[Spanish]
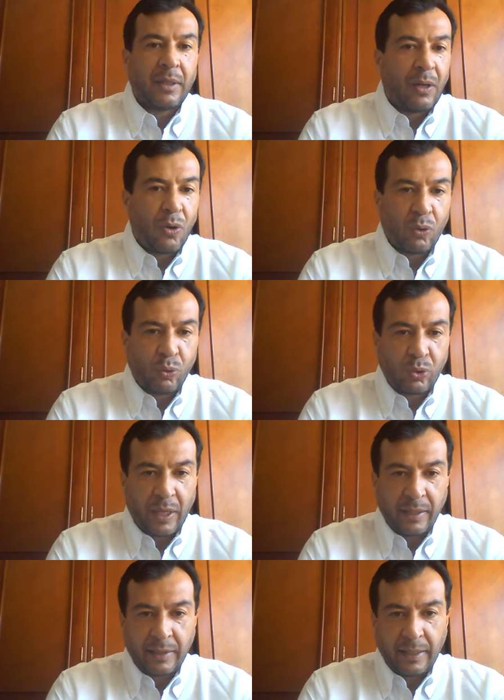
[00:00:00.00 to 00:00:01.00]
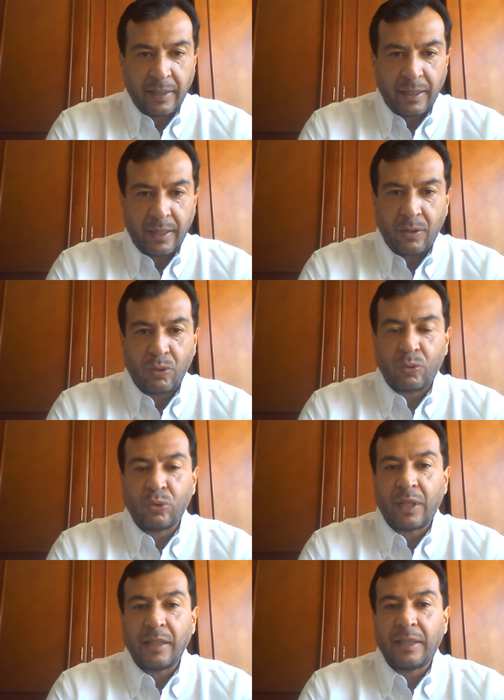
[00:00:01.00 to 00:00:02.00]
lo que, ustedes, lo que
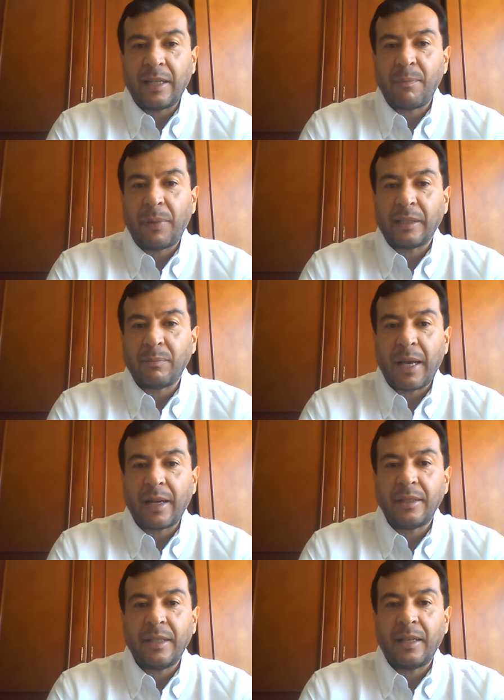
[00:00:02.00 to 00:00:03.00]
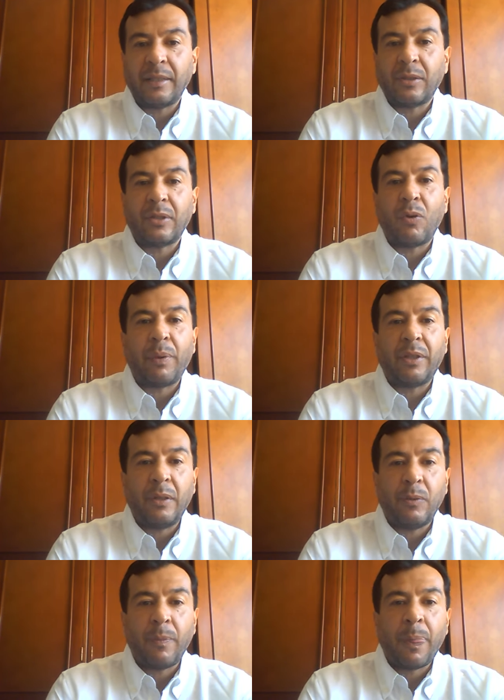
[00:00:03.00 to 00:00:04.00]
ustedes quieran plasmar allí en ese objetivo.